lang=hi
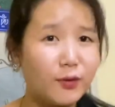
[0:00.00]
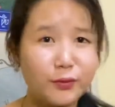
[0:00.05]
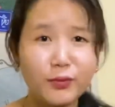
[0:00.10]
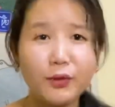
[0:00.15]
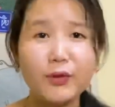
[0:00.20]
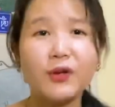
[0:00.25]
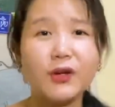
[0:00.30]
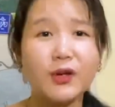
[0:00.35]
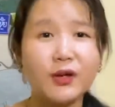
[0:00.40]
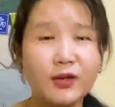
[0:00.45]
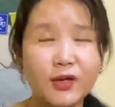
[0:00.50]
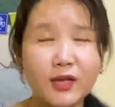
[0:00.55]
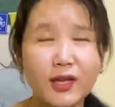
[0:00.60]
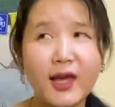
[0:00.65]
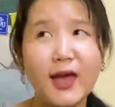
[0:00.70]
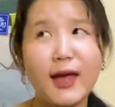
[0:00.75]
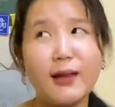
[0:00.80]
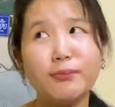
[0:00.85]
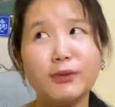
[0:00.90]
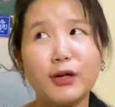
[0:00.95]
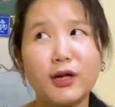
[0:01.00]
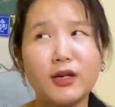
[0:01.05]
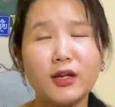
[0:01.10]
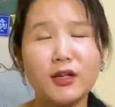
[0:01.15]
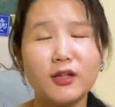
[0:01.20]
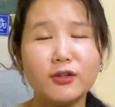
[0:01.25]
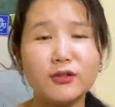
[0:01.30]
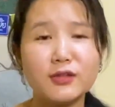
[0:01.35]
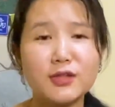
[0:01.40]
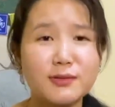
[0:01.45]
उनकी हेल्प
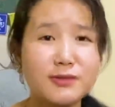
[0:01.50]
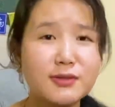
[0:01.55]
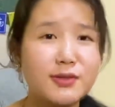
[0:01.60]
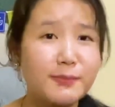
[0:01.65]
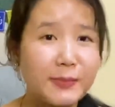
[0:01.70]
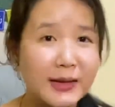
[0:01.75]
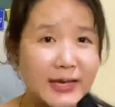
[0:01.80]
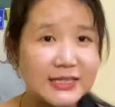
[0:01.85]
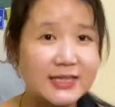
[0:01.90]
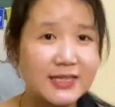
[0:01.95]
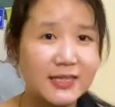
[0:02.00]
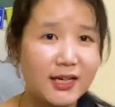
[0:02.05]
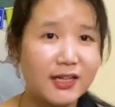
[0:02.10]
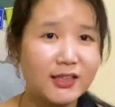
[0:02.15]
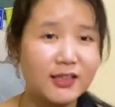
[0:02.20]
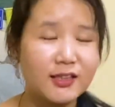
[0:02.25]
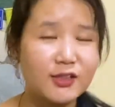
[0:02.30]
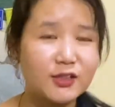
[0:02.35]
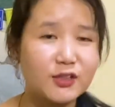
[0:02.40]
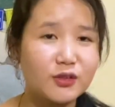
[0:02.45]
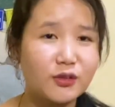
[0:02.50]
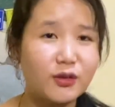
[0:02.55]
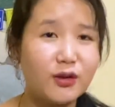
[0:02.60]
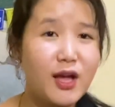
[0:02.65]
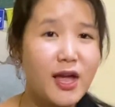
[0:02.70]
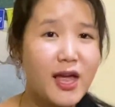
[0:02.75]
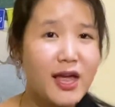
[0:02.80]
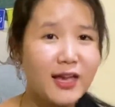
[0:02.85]
करना तो सबसे बेस्ट है आई थिंक सो